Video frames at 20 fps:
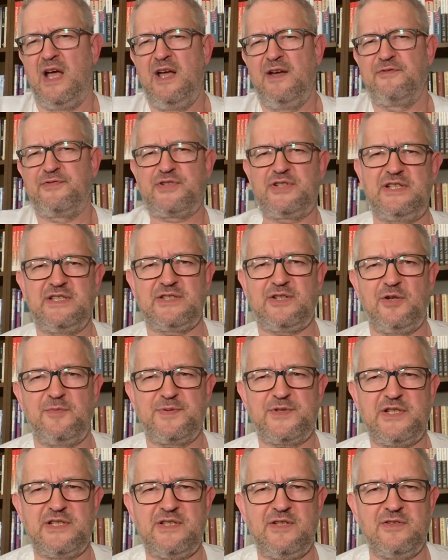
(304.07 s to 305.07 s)
wszystko
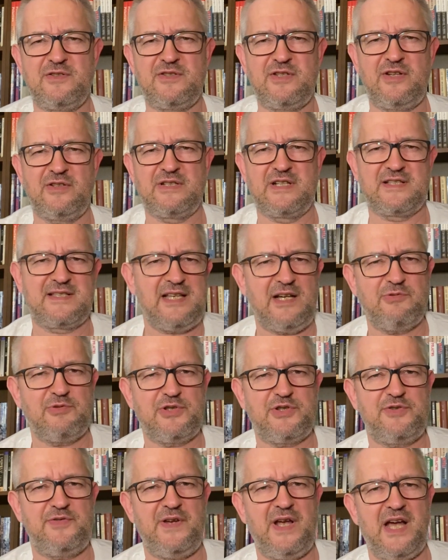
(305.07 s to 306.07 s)
przesądzone, cały
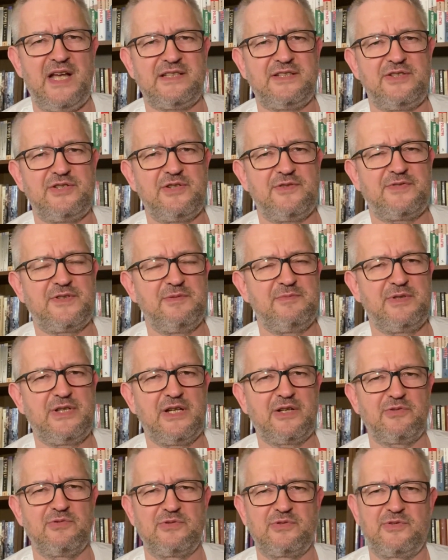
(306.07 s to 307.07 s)
świat idzie w tym
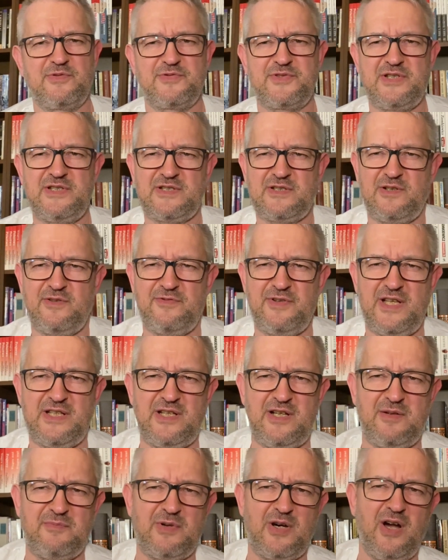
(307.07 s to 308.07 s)
kierunku, wszystko
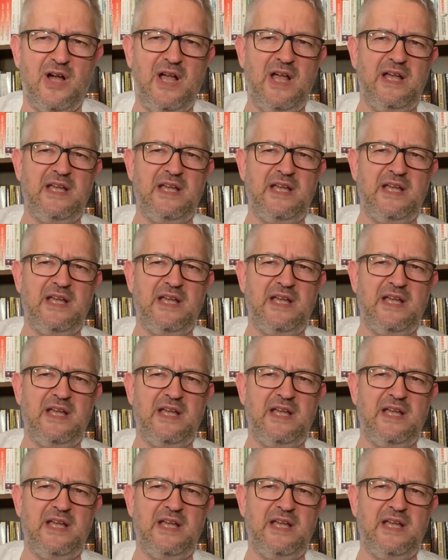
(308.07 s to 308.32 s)
wiadomo.